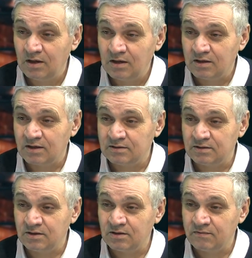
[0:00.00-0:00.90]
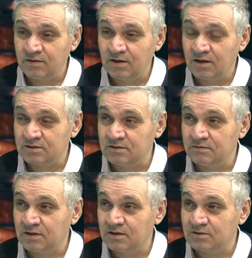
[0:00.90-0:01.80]
Россия не вела
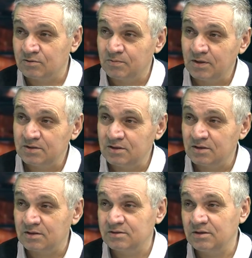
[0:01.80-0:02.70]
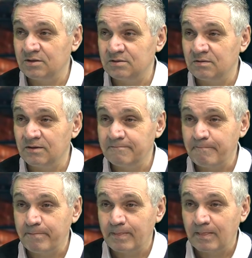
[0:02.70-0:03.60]
активных наступательных действий.
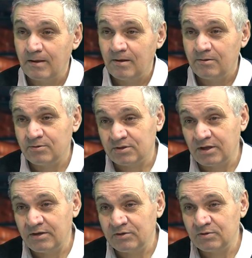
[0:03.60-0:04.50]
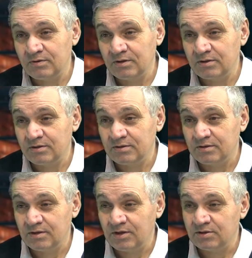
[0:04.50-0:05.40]
Но, ну, скорее всего, э,
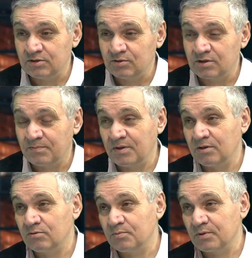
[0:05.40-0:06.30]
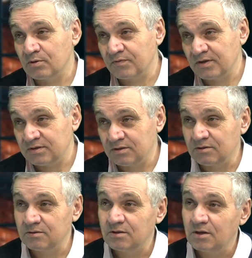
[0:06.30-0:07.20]
речь идет о перегруппировке
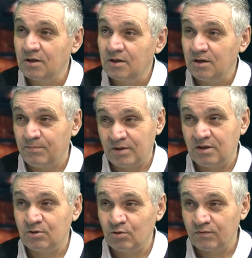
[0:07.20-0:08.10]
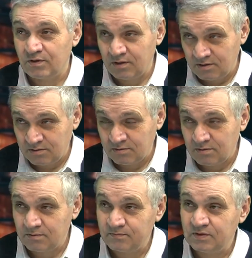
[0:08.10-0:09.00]
сил и подготовке
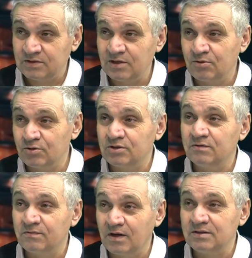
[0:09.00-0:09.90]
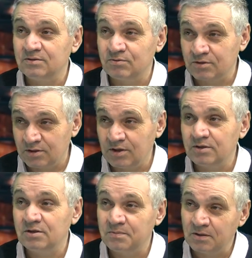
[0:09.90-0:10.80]
Следующая фаза, уже
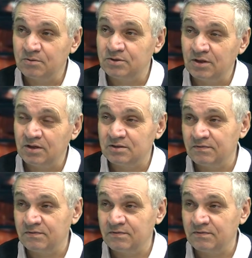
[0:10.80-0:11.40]
третья, получается